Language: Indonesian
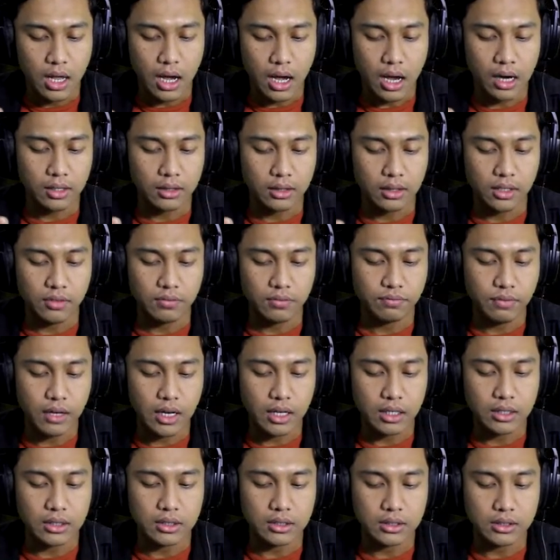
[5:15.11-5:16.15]

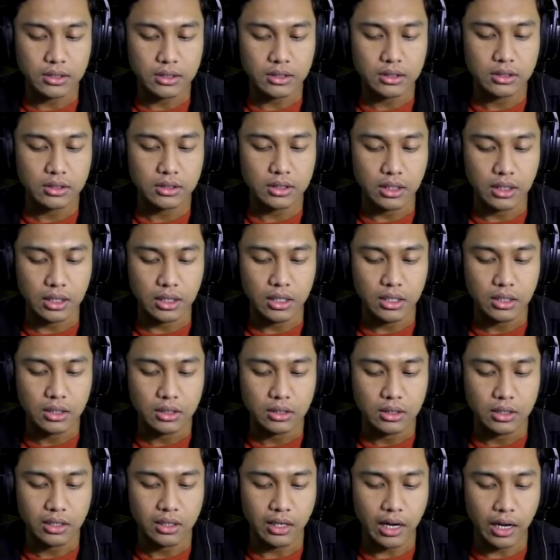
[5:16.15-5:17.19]
artifak uh, ini
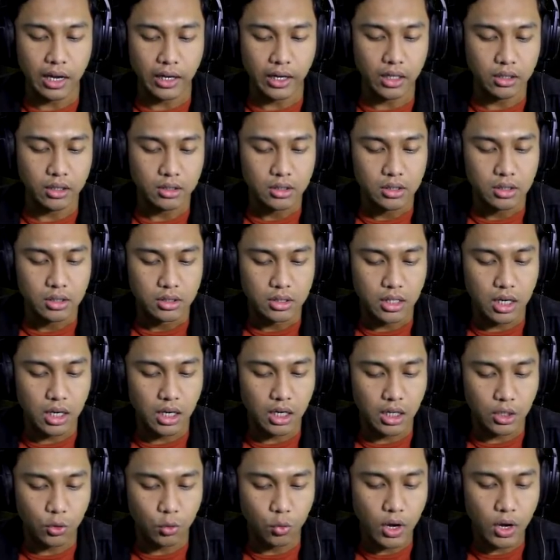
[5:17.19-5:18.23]
kraken yang
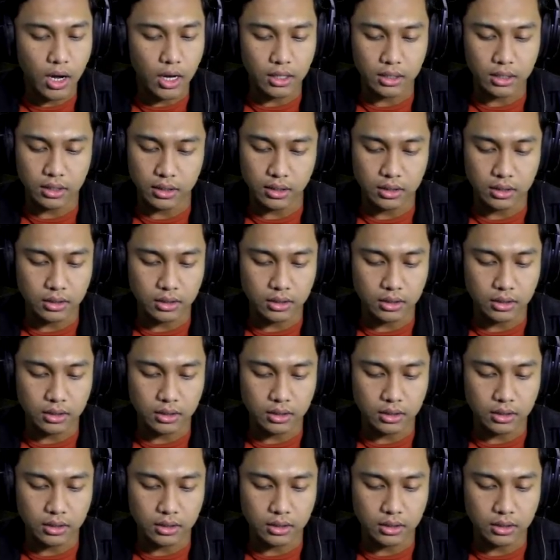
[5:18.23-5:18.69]
kedua